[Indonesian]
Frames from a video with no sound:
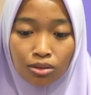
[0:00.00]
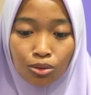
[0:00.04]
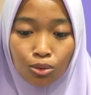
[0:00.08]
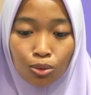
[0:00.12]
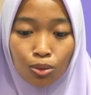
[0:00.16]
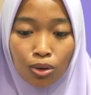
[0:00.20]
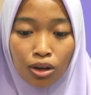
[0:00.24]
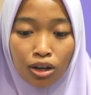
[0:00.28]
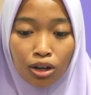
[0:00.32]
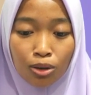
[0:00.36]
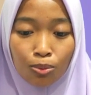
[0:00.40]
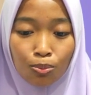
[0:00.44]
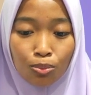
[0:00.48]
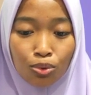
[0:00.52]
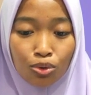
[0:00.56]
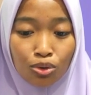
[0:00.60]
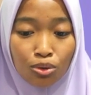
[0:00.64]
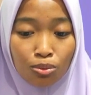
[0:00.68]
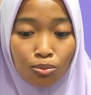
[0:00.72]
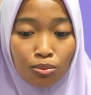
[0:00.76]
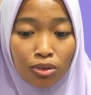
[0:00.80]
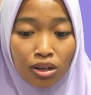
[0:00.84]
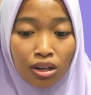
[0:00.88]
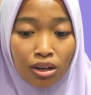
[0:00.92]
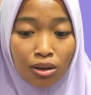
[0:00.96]

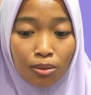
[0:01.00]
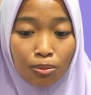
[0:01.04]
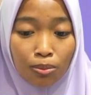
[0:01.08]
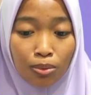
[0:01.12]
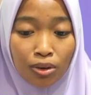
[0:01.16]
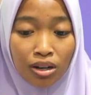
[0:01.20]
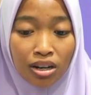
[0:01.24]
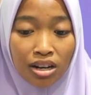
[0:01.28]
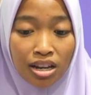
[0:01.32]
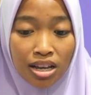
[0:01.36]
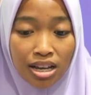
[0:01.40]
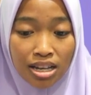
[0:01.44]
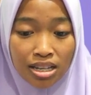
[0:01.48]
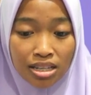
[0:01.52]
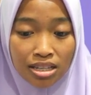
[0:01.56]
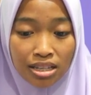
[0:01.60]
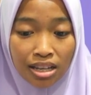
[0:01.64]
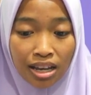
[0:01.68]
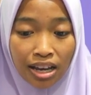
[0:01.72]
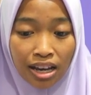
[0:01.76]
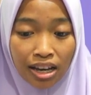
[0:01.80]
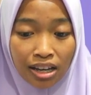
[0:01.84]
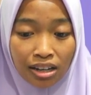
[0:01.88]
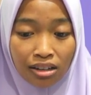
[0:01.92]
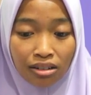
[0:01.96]
2019
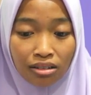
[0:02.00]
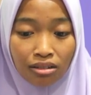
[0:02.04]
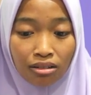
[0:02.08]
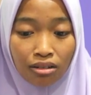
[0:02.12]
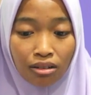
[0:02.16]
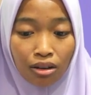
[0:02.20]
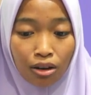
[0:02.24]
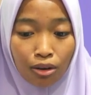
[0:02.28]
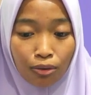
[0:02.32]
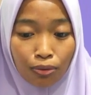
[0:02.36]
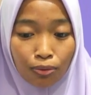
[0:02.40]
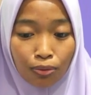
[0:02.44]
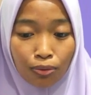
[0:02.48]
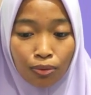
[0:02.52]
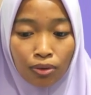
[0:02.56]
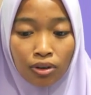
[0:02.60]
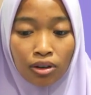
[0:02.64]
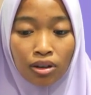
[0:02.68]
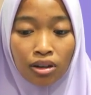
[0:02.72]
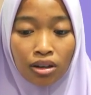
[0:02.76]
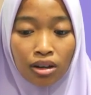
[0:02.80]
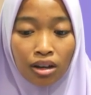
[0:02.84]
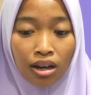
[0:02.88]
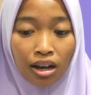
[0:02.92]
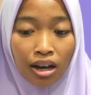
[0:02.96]
NCOV.
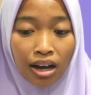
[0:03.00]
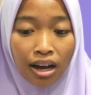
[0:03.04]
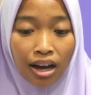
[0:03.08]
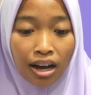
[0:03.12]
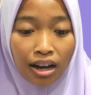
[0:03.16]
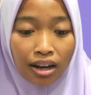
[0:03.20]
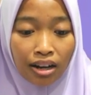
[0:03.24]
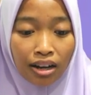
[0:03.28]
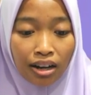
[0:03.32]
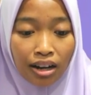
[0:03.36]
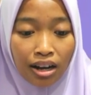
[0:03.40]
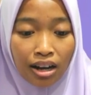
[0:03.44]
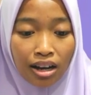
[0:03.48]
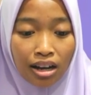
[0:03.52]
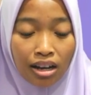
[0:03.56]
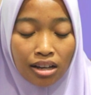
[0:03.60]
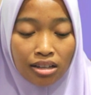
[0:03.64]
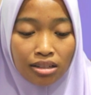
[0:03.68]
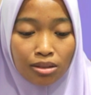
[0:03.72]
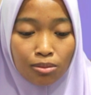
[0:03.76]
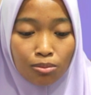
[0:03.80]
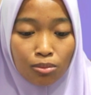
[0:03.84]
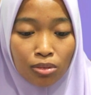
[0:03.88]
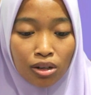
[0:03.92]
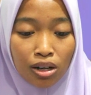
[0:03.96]

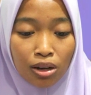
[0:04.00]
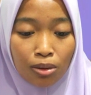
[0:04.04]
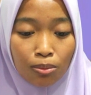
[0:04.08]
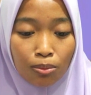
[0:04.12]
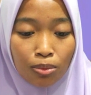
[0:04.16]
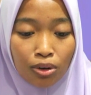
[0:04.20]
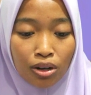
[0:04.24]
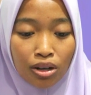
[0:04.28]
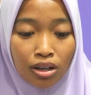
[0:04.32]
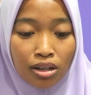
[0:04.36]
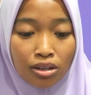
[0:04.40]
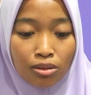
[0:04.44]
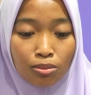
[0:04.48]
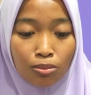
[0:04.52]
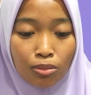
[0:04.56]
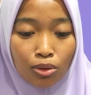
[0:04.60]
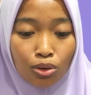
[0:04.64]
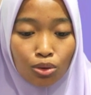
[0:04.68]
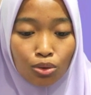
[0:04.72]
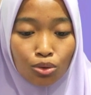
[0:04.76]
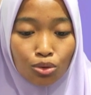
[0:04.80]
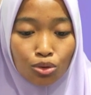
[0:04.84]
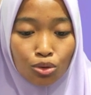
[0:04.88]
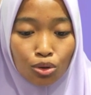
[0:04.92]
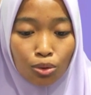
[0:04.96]
Angka 19
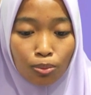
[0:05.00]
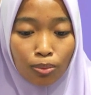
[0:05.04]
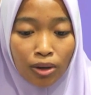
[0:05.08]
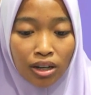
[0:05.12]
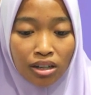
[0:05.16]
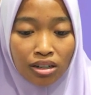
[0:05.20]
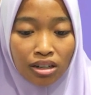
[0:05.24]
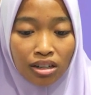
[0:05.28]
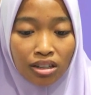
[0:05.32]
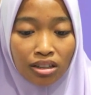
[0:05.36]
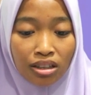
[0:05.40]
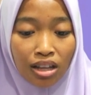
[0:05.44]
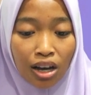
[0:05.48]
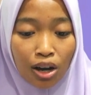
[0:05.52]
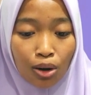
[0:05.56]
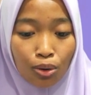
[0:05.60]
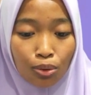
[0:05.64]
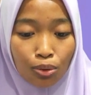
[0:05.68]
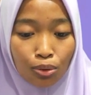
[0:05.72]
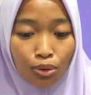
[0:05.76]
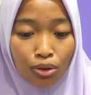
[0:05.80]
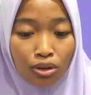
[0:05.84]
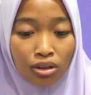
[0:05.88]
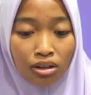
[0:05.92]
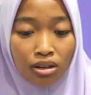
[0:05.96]
merujuk pada
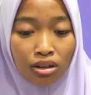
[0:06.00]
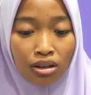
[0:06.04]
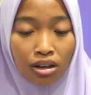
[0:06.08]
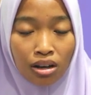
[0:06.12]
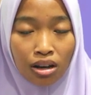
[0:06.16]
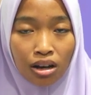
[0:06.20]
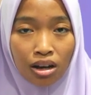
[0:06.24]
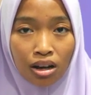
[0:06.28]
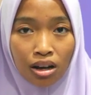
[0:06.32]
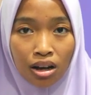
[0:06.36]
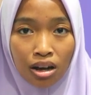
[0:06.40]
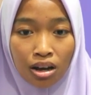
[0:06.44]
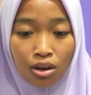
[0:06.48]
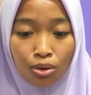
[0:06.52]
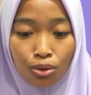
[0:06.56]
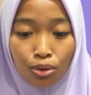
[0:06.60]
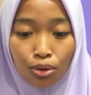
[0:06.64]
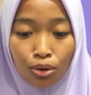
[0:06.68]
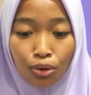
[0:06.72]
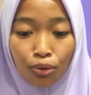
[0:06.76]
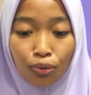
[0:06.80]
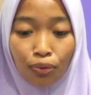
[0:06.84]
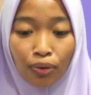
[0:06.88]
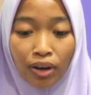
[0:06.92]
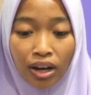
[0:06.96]
tahun,
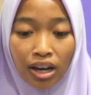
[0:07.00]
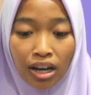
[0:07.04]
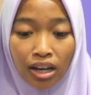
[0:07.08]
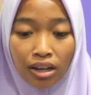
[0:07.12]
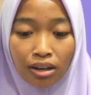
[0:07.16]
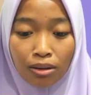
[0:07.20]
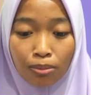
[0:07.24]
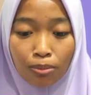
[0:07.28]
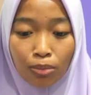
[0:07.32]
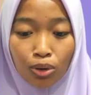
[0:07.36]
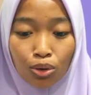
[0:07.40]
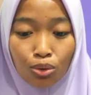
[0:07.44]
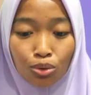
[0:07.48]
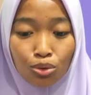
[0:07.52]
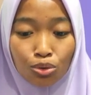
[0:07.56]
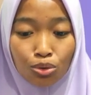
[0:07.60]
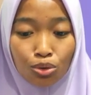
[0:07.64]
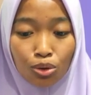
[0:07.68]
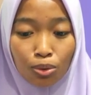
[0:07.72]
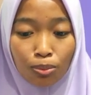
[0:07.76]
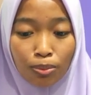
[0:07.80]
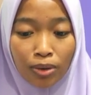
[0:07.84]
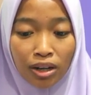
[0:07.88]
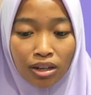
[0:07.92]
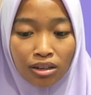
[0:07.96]
huruf N
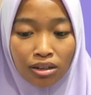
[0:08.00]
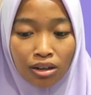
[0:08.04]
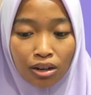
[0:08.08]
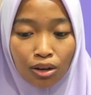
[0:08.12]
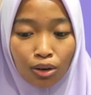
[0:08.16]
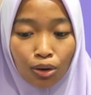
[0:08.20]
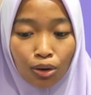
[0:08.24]
merujuk pada